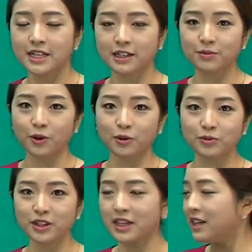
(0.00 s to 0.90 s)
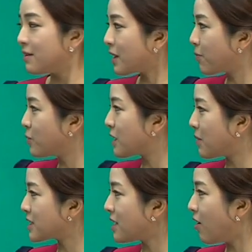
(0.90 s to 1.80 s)
자, 그럼 여러분이 딱
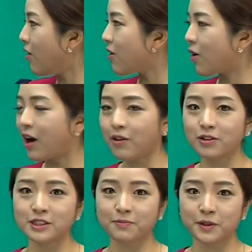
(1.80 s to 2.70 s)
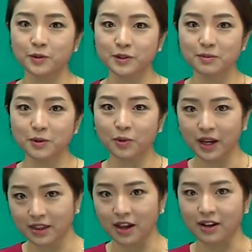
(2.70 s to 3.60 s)
보자마자 어, 과거 현재 비교 쓰면
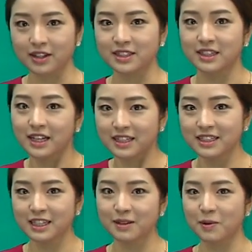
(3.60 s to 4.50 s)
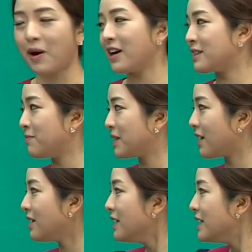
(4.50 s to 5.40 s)
되겠다라는 느낌이 와야
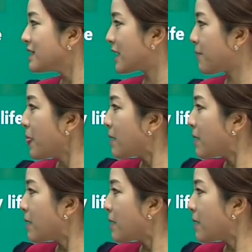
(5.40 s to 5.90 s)
됩니다. 자,